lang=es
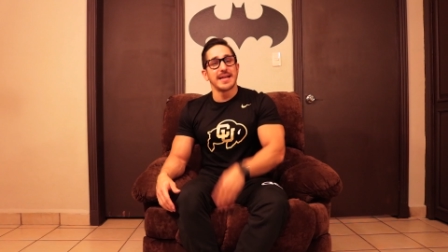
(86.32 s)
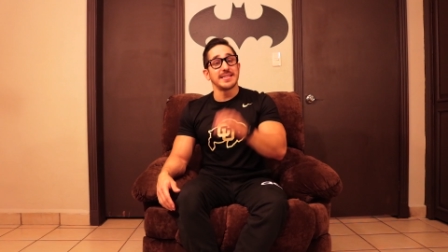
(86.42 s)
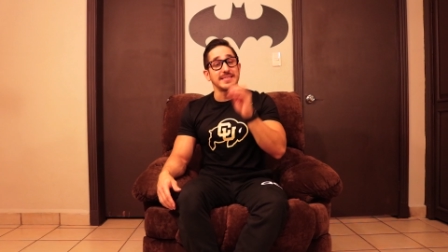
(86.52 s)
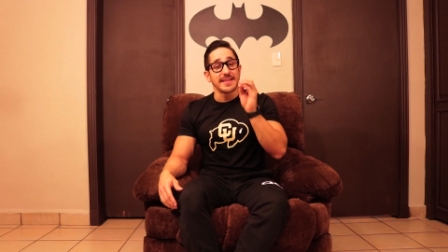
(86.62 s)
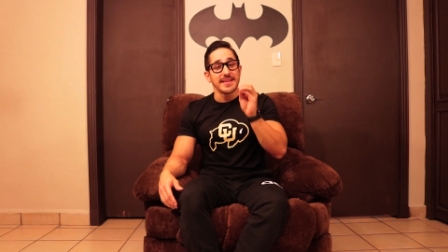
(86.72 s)
Las
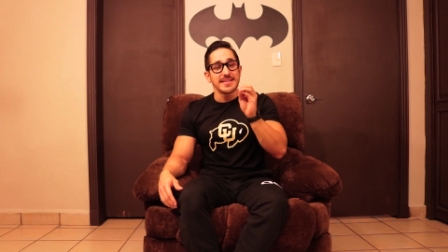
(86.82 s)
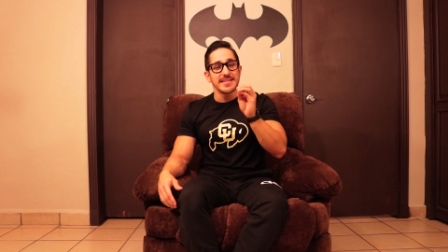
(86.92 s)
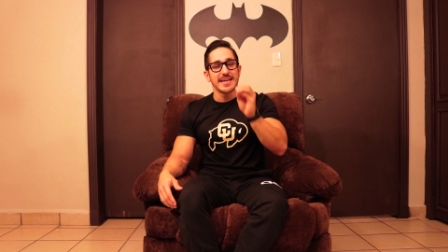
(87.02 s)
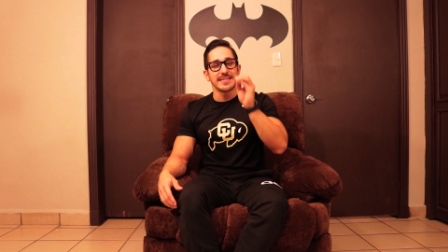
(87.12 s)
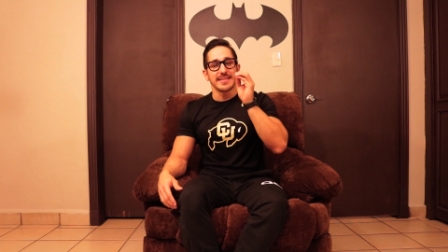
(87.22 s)

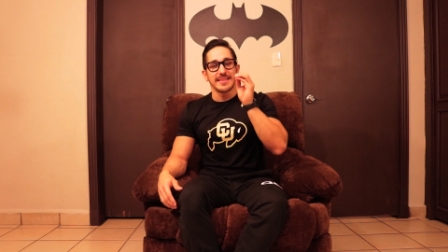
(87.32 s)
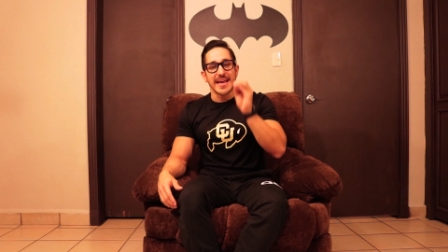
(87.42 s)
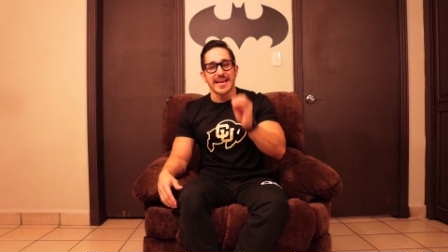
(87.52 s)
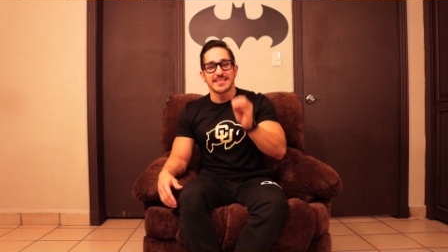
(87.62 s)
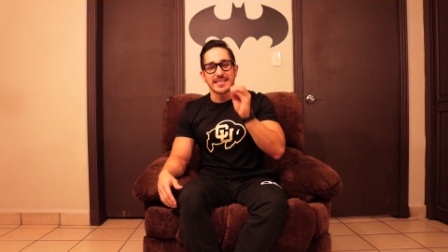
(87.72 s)
estadísticas
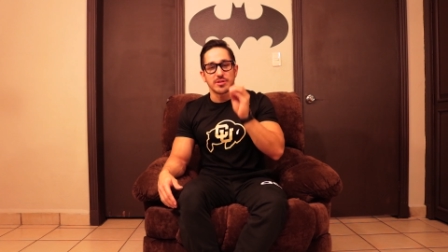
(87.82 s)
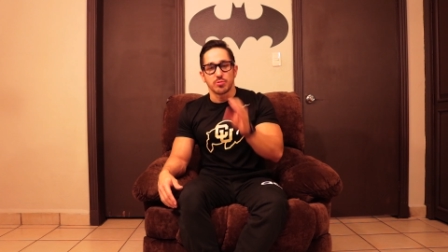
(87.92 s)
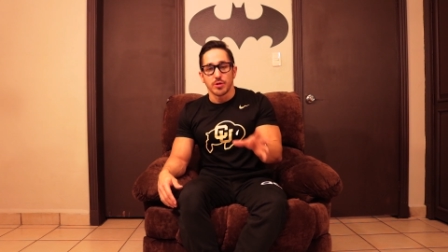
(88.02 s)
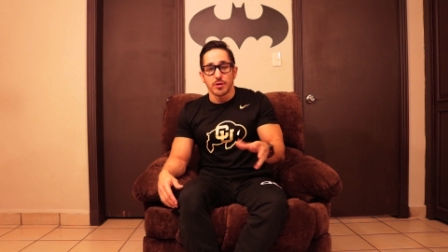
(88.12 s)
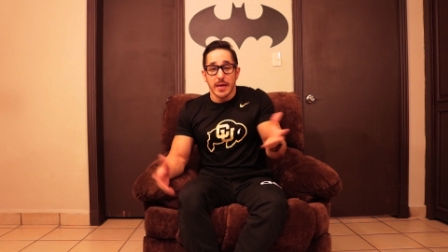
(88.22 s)
de este
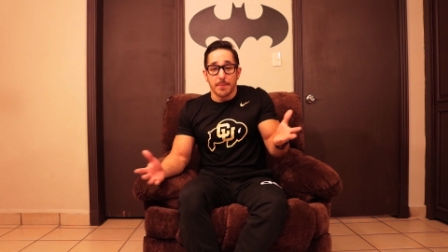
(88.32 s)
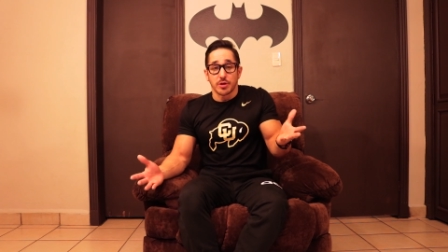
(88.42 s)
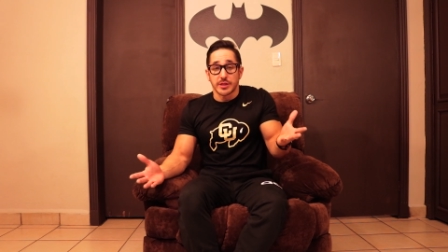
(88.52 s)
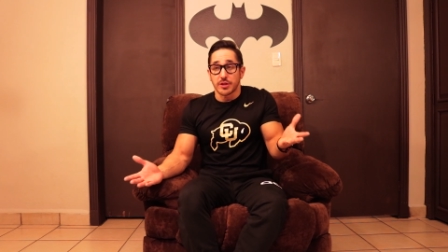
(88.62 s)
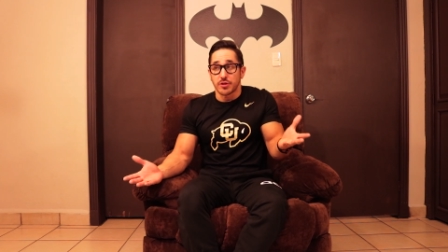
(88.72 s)
estudio, que
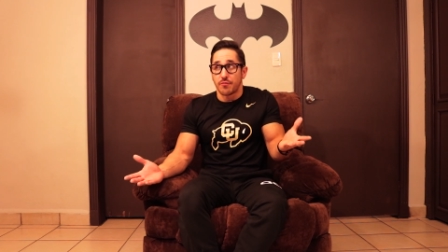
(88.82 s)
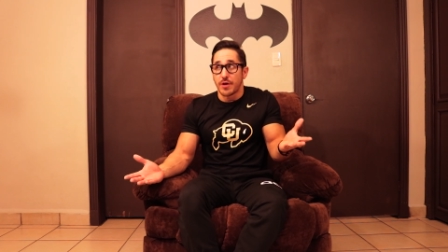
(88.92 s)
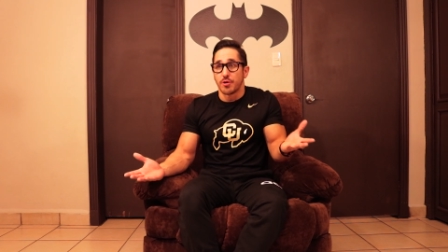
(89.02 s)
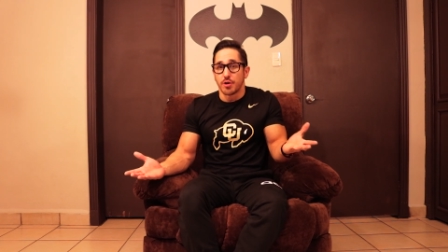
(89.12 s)
por cierto fueron